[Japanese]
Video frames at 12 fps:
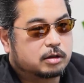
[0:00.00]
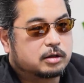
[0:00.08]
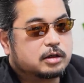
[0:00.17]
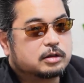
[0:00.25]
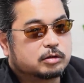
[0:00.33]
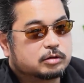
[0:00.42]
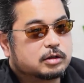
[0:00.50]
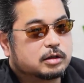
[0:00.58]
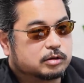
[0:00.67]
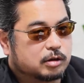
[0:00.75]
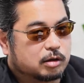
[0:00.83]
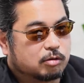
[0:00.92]
あれ定着してな
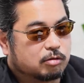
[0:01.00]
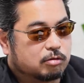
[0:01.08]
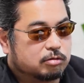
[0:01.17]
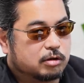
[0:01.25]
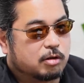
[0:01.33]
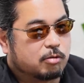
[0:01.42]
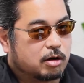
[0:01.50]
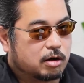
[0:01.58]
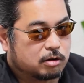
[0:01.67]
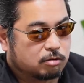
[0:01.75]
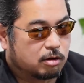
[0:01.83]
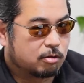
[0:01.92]
いですよ、あの筆は、
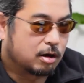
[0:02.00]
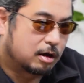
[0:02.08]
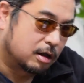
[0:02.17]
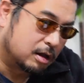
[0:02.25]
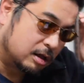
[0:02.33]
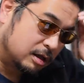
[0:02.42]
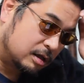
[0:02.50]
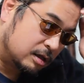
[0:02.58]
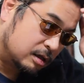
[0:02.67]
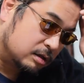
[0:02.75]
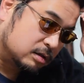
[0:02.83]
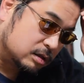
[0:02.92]
あの絵は。うー
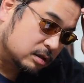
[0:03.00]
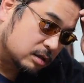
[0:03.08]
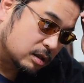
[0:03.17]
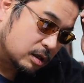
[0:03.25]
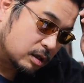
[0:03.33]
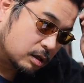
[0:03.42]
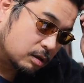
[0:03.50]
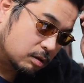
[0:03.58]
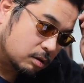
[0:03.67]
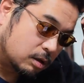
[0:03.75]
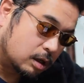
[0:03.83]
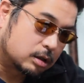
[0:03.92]
ん、全然、う
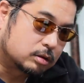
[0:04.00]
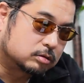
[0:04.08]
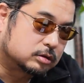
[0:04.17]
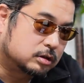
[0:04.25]
ん、あれこう